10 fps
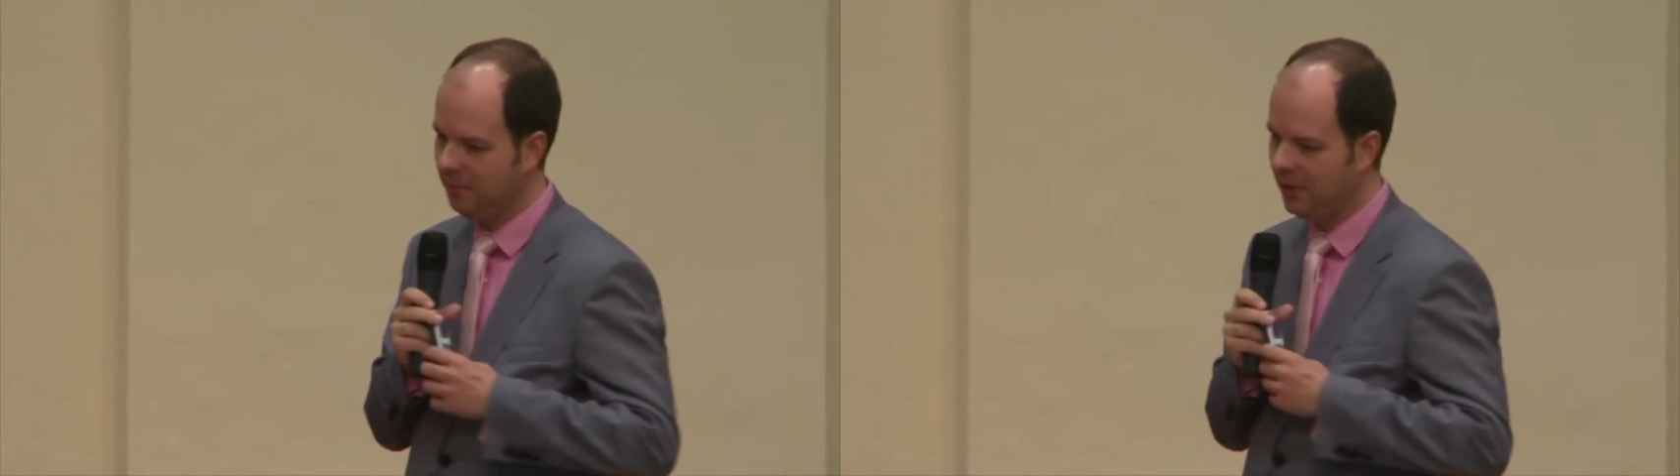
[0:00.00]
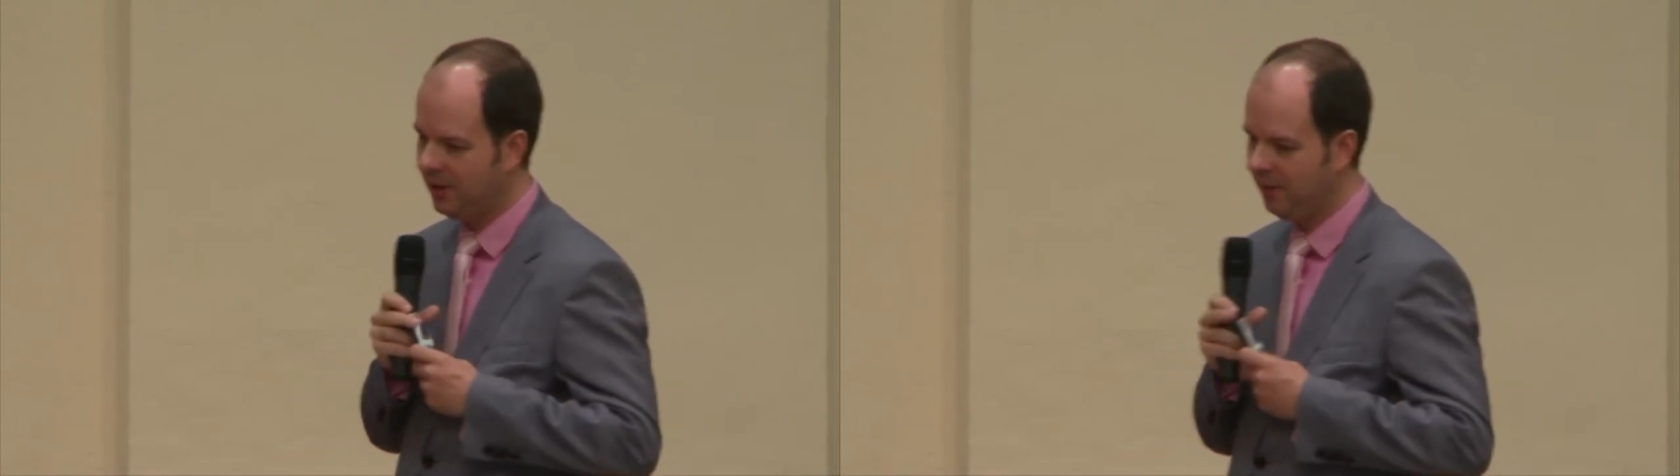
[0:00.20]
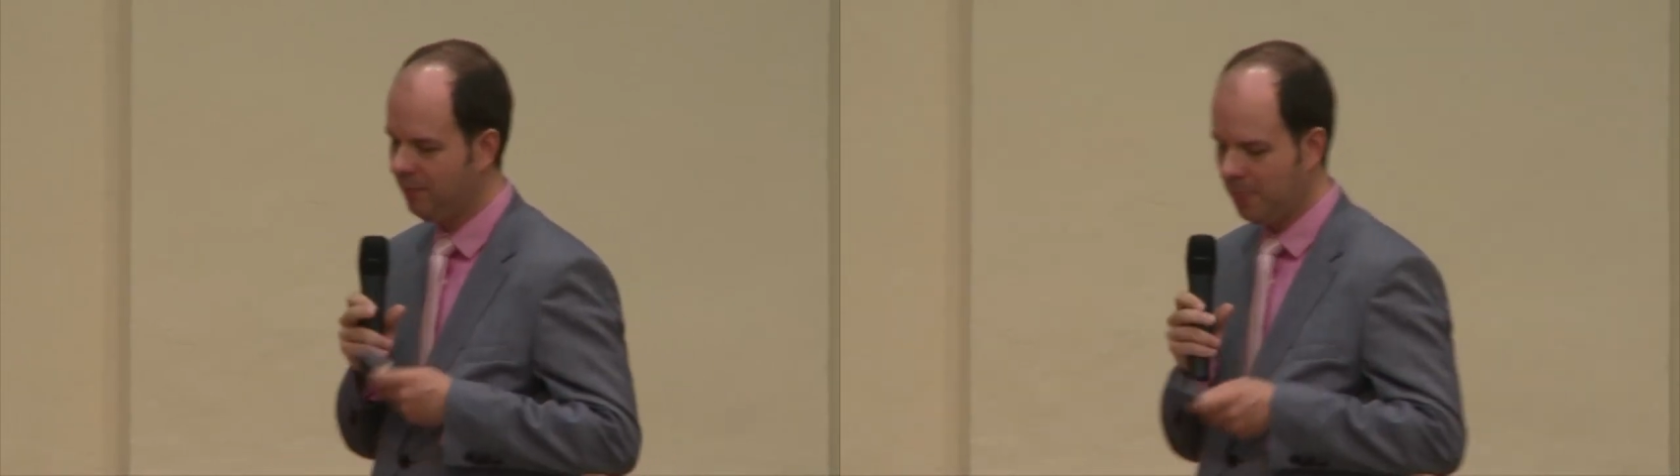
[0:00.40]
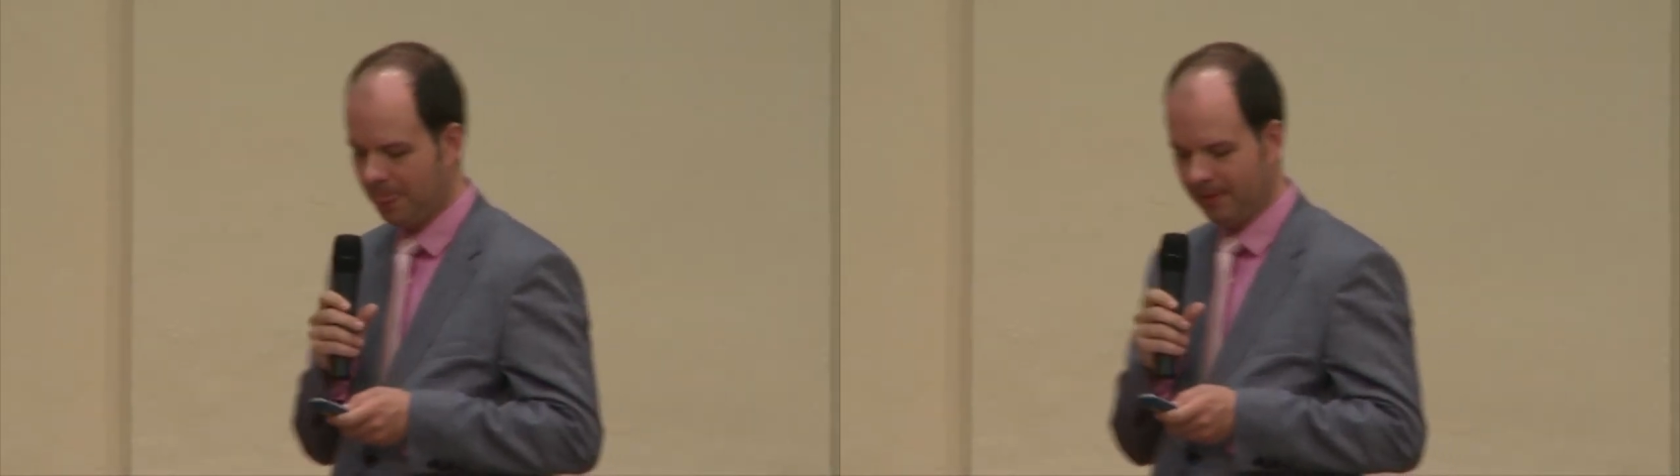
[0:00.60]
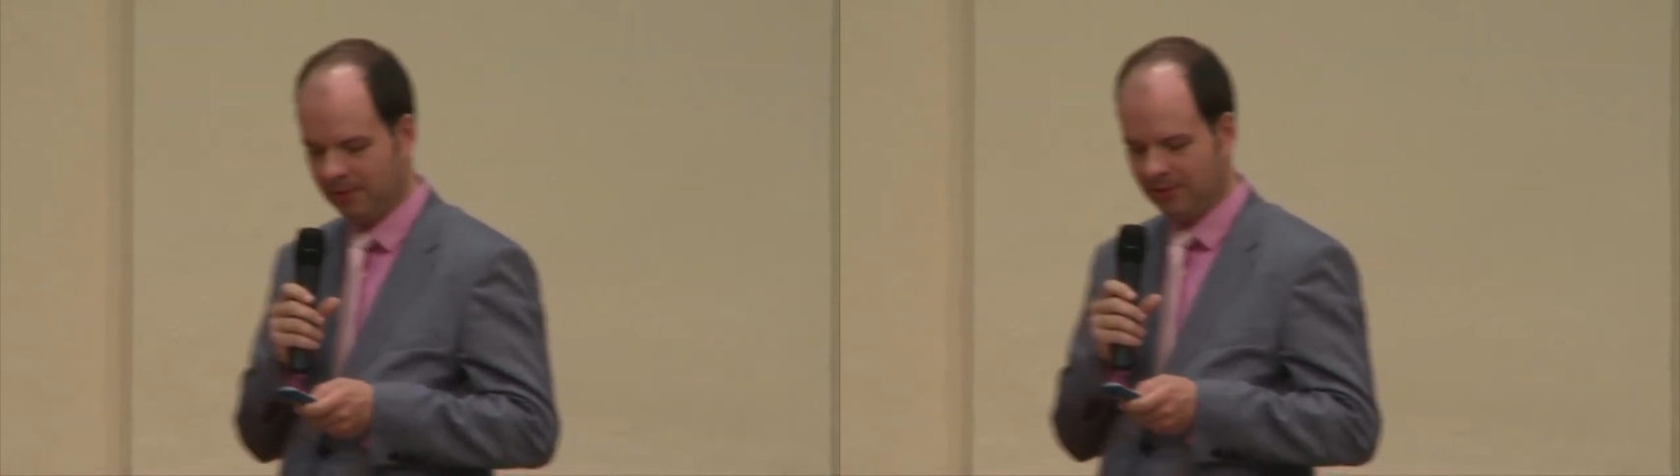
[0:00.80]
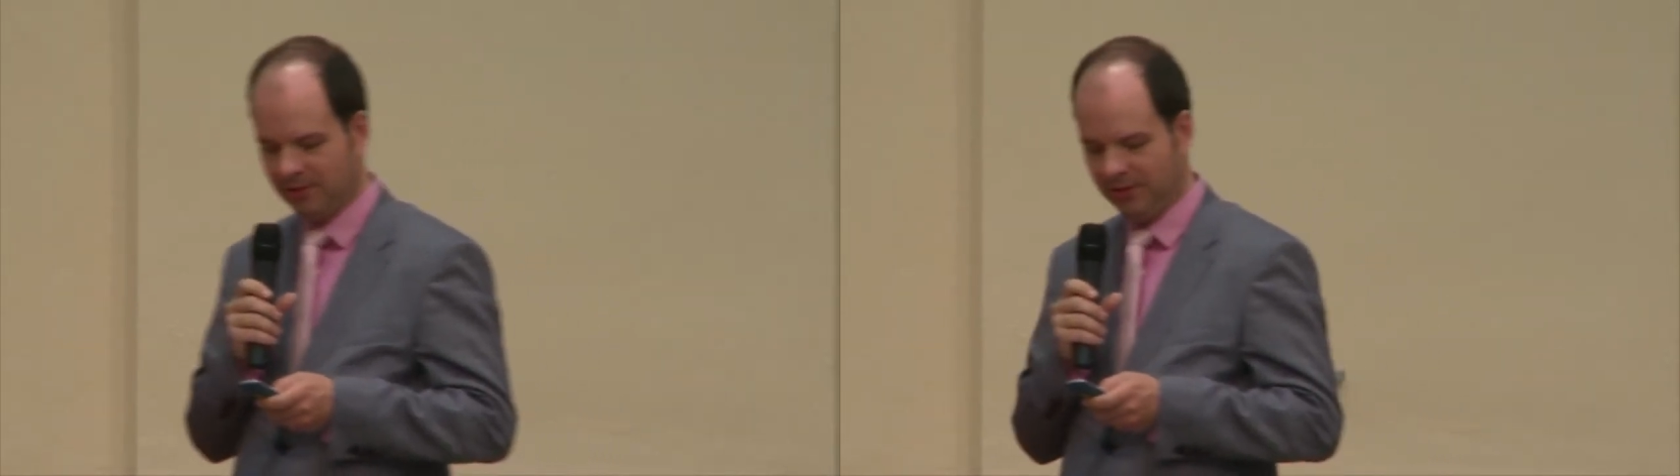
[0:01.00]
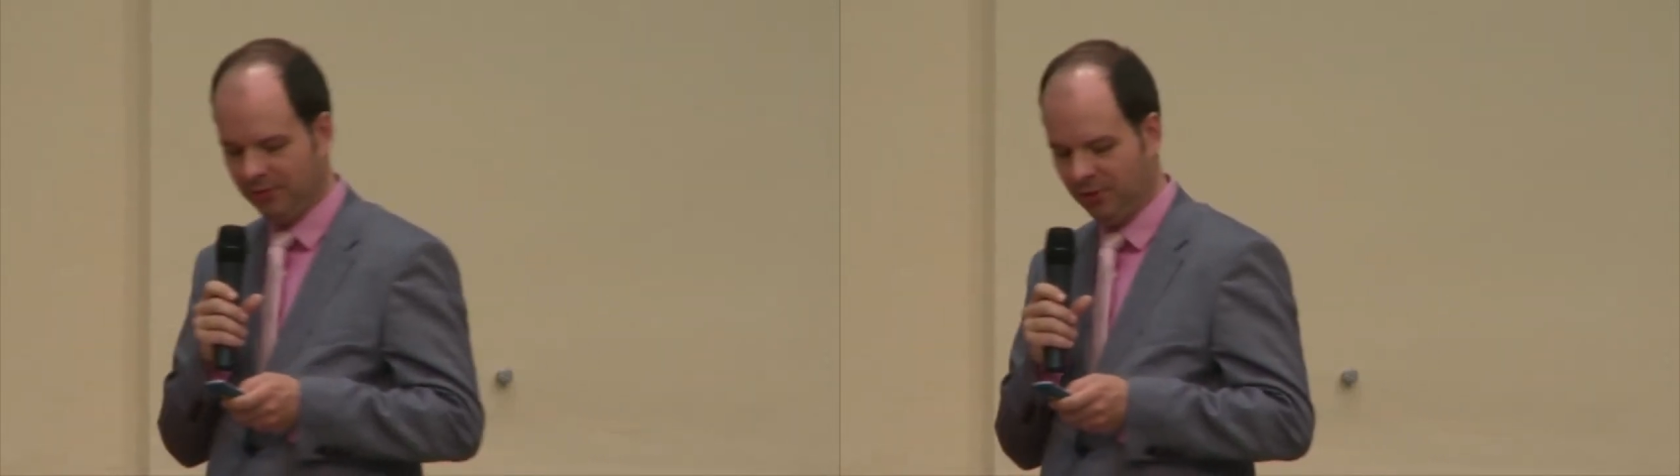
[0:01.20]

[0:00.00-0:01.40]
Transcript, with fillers: machen und äh,